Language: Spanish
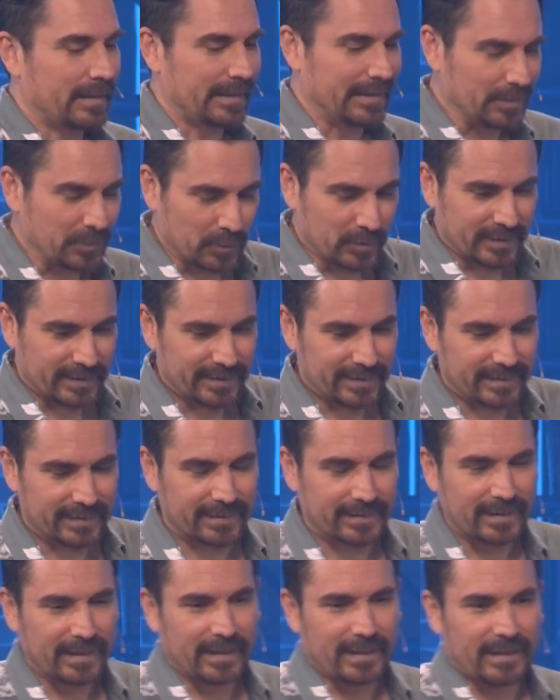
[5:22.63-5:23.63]

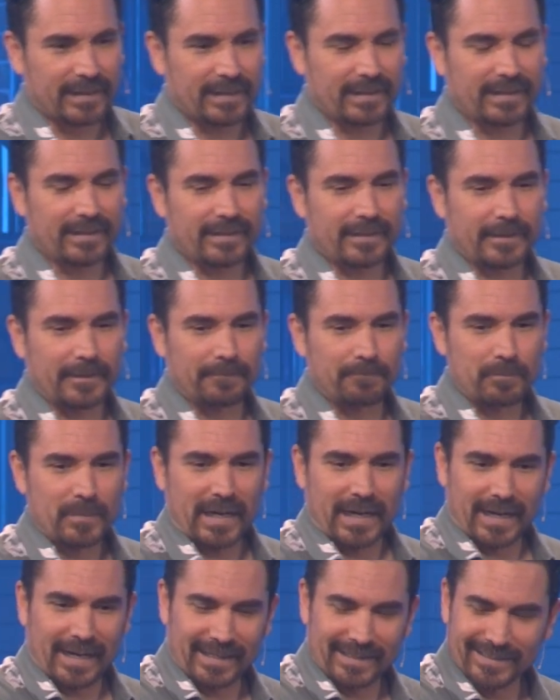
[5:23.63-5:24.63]
Entonces,
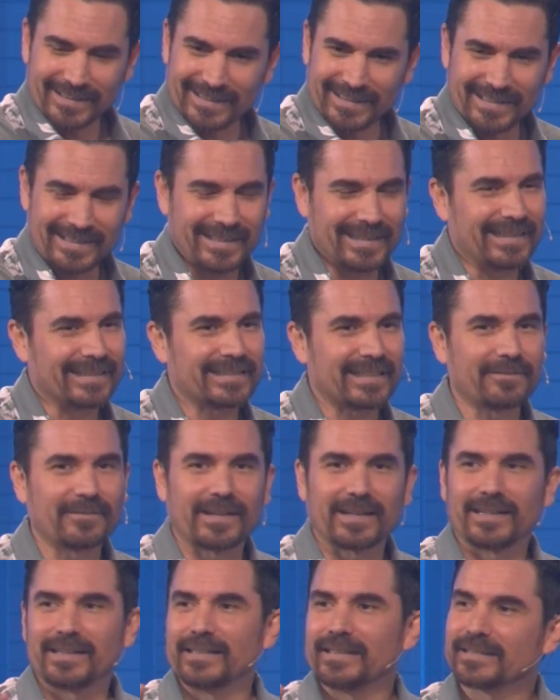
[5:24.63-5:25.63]
eh, llegué a
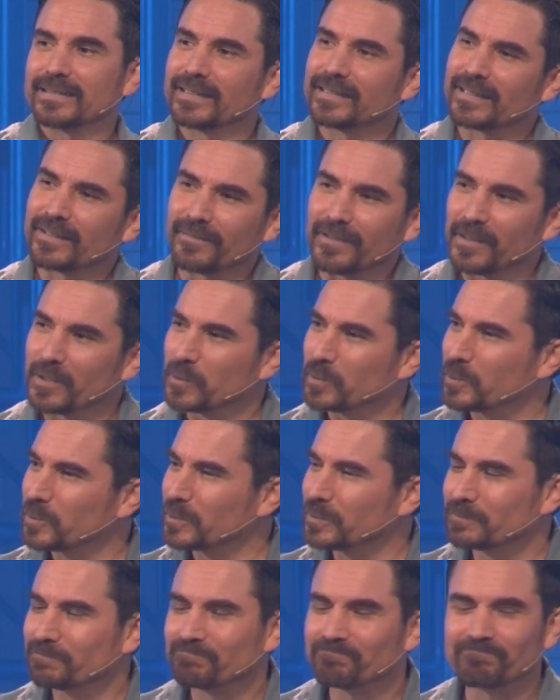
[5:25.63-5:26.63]
trabajar en ese
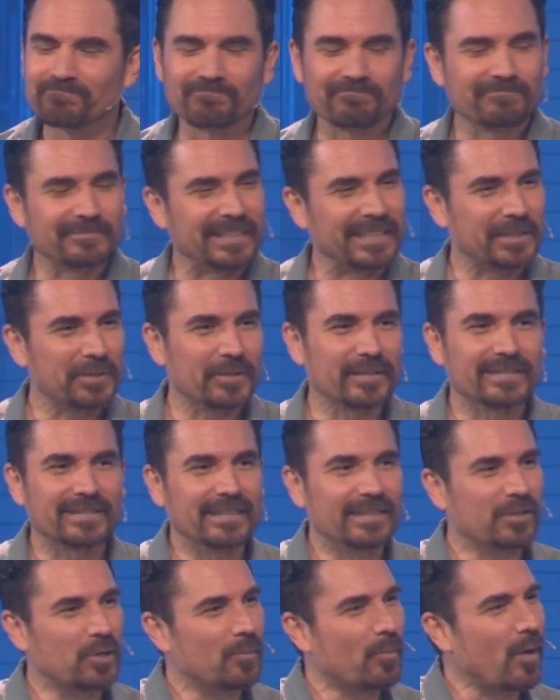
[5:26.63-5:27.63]
trabajo, mm, quiero
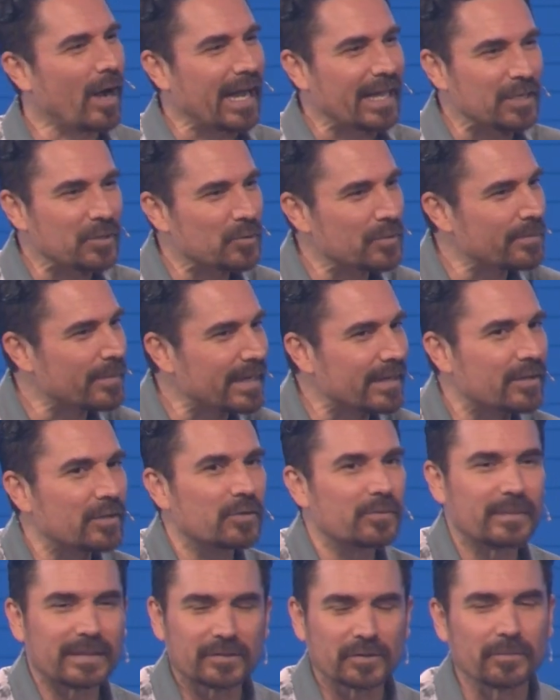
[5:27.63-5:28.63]
decir, como año y
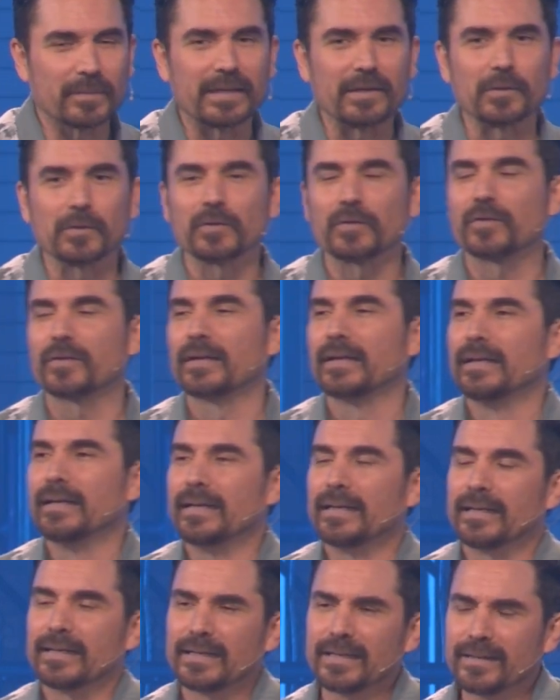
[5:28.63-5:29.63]
medio más o menos.
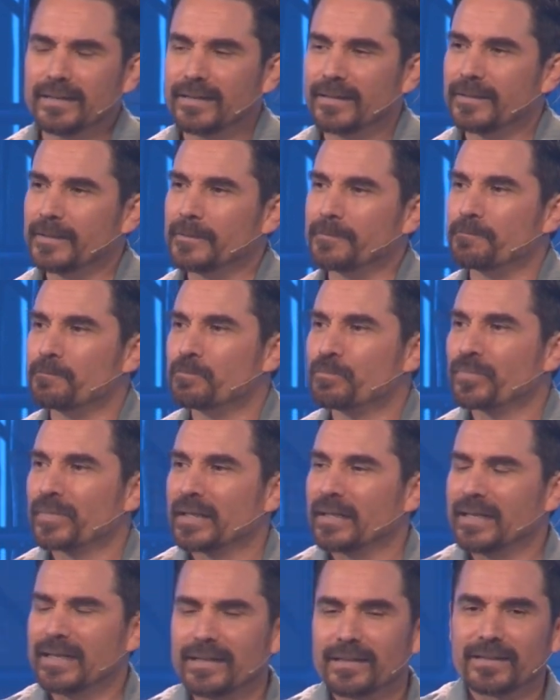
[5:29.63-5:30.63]
Y,
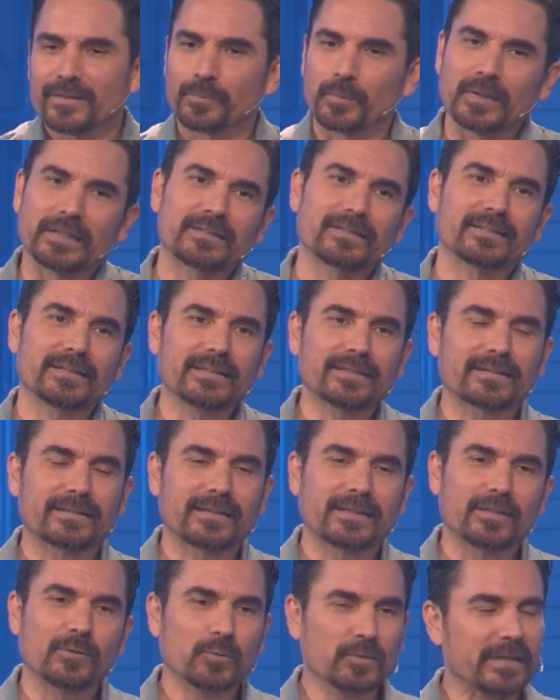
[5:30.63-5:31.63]
y después,
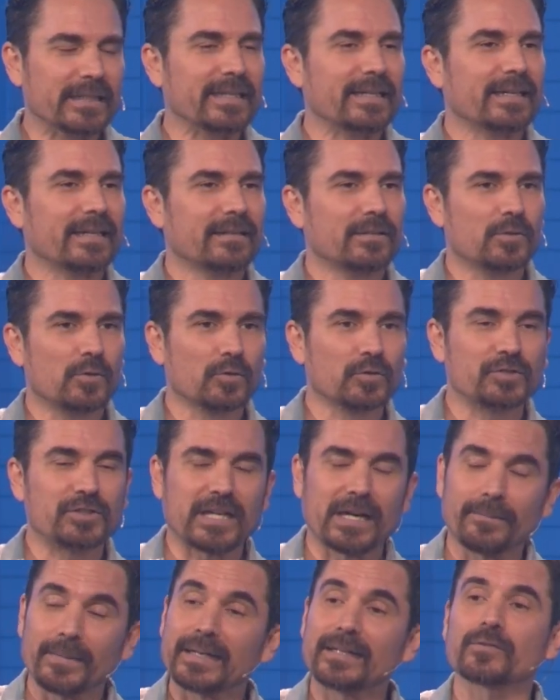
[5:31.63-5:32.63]
este, un día nos
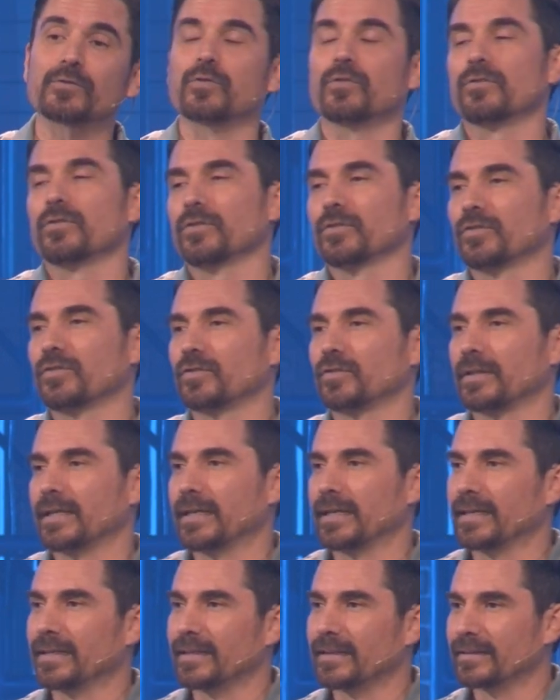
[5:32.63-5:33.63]
llaman a
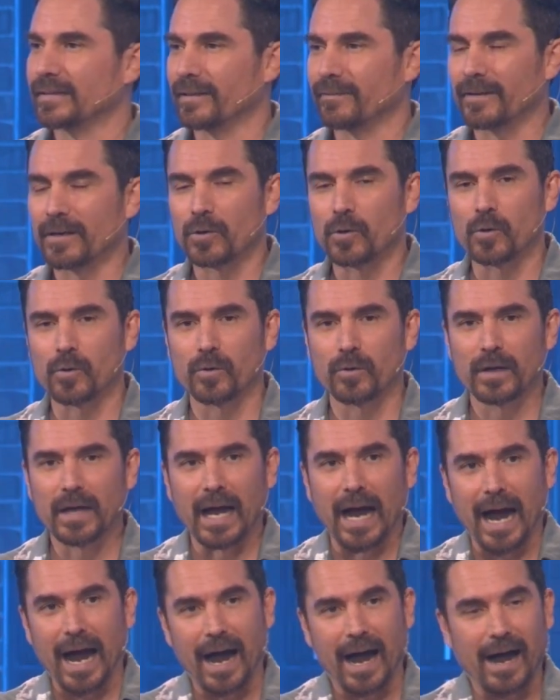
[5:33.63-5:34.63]
todos en el trabajo
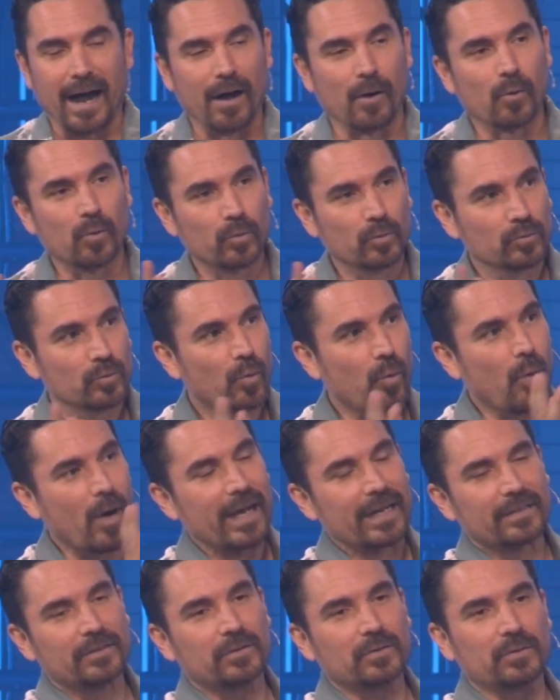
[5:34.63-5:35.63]
a un
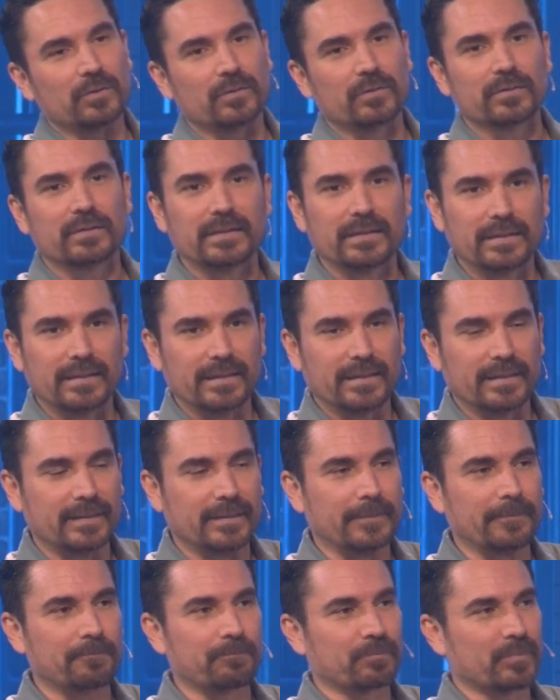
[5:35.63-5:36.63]
cuarto
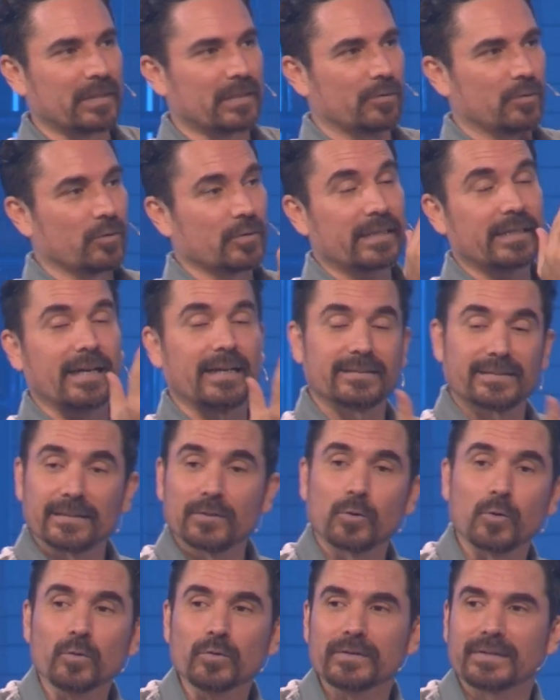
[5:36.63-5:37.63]
de, donde
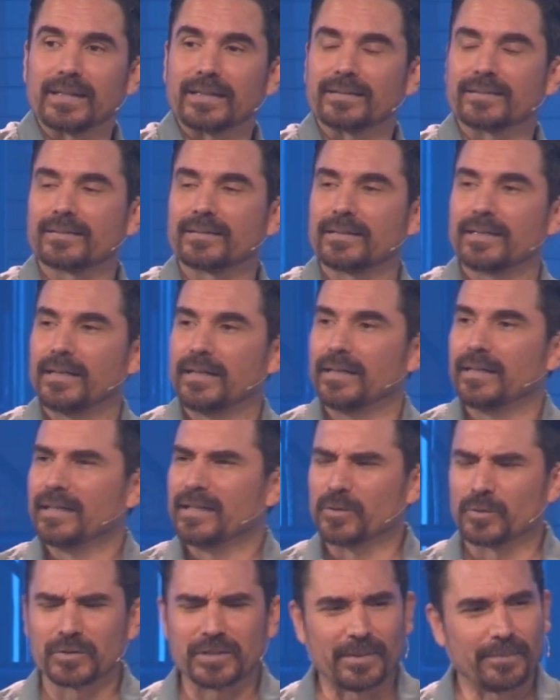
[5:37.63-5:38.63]
hacen juntas
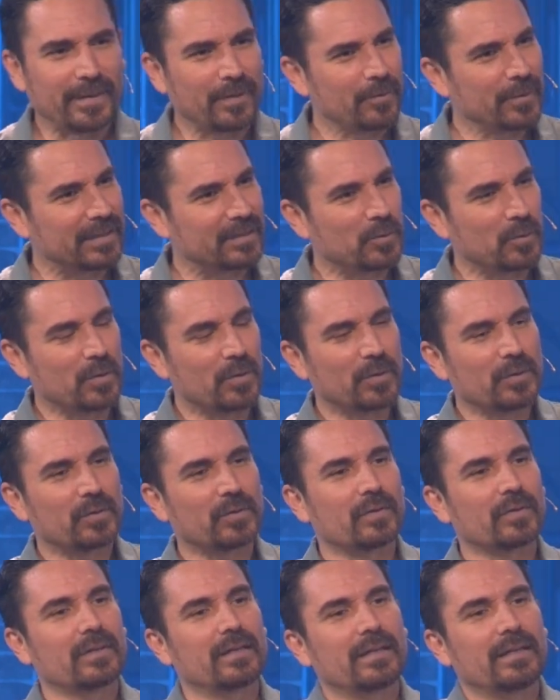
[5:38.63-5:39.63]
y nos llamaron a
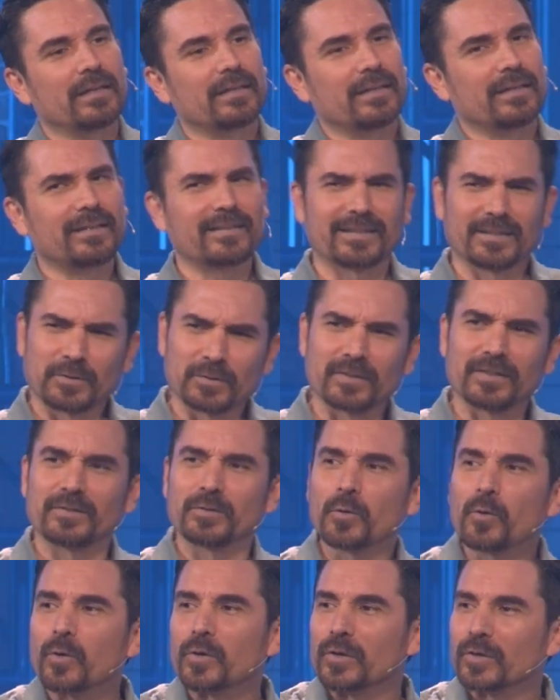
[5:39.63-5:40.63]
todos. Y se nos
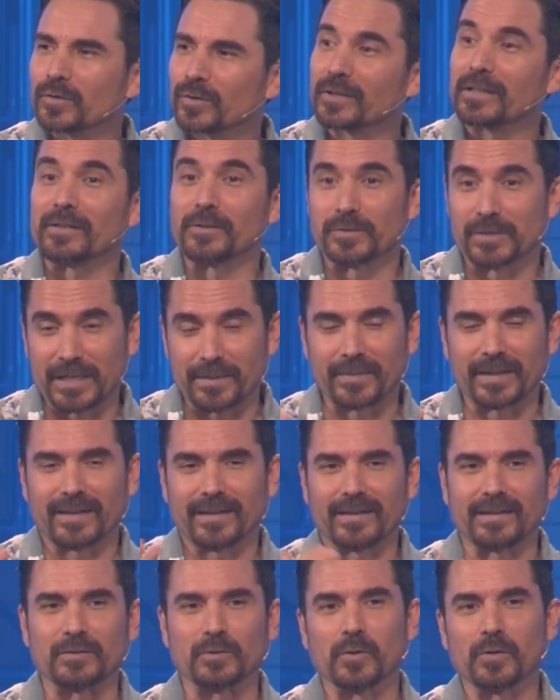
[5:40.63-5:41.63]
hizo curioso que nos
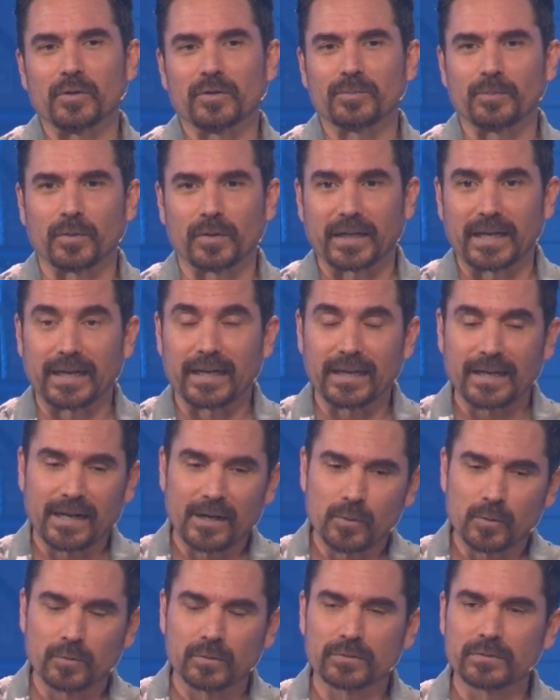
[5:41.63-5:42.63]
llamaran a todos, porque
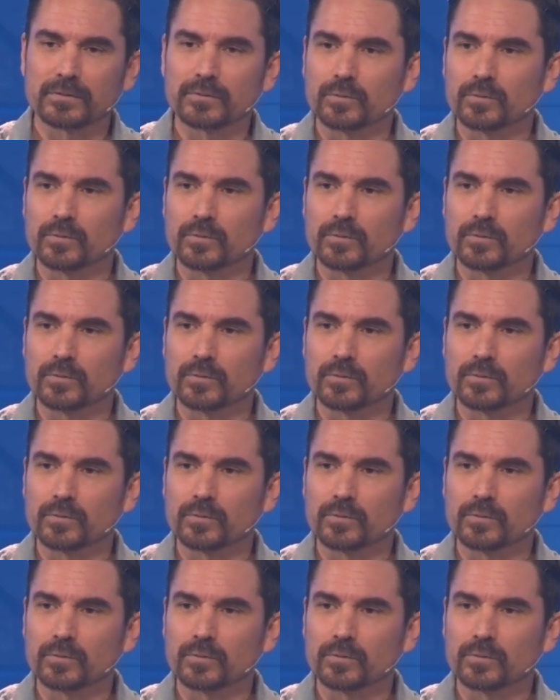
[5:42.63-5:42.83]
era un,